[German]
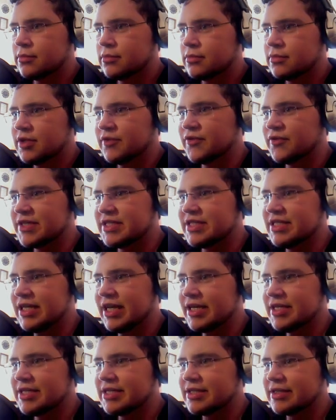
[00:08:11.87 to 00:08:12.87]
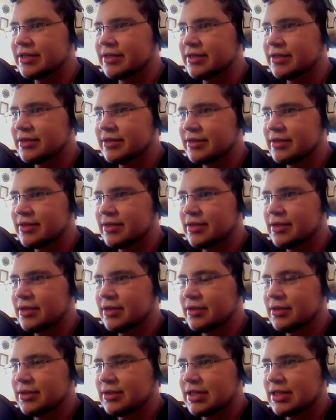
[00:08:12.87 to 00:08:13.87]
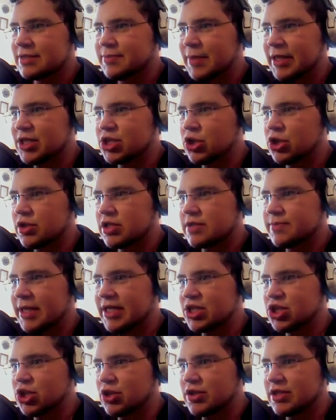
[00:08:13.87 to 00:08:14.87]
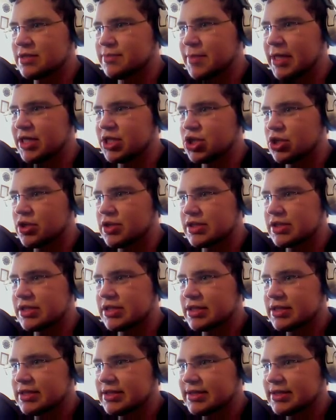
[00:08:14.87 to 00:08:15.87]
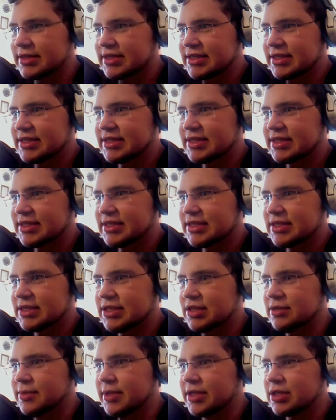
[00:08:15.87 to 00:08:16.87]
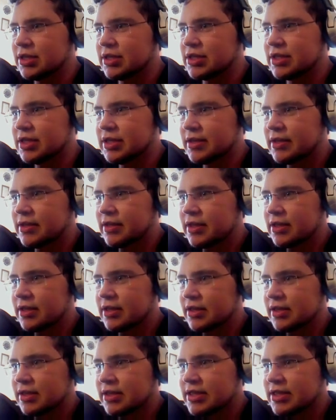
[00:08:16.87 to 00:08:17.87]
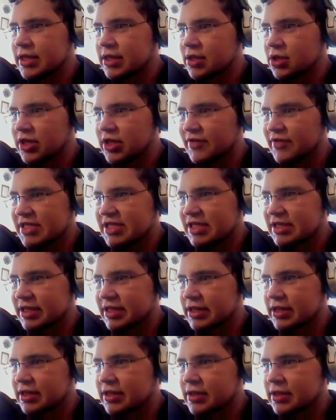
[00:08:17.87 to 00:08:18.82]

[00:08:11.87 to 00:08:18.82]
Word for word: Der frisst die Leichen. Das ist meine Chance, meine Chance, meine Chance. Oh mein Gott. Hier, okay, was ist da drin?